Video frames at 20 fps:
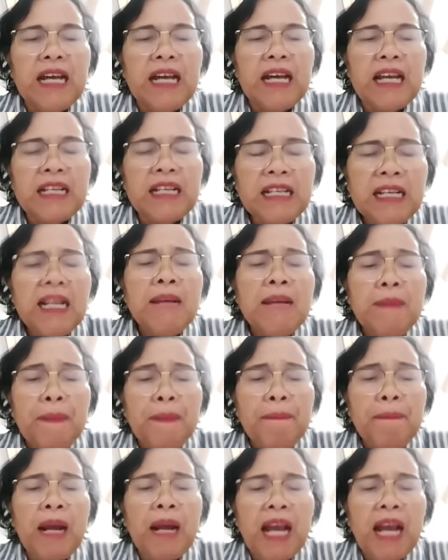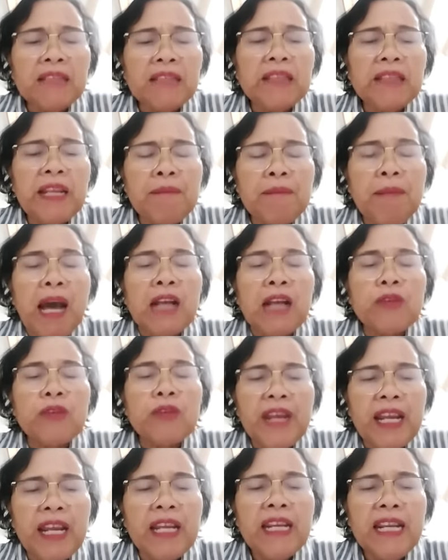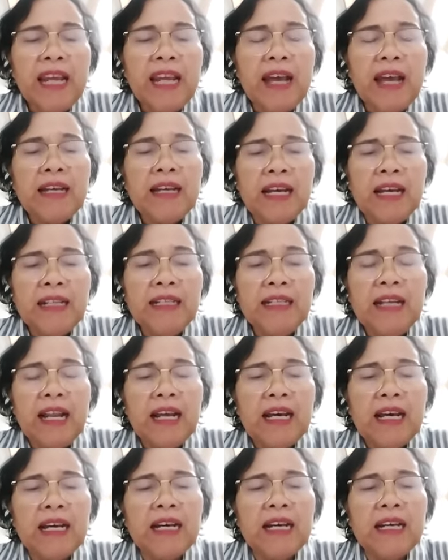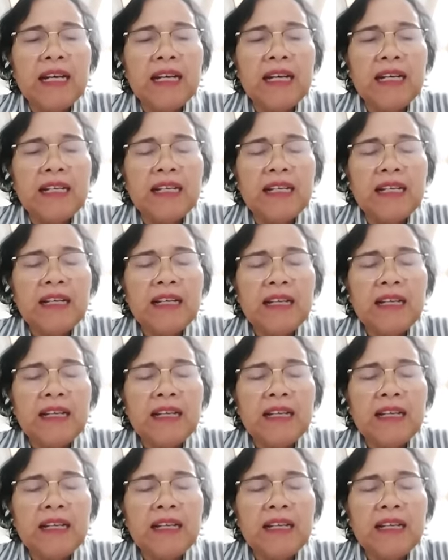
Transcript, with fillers: Karena pengantin baru ini akan uh,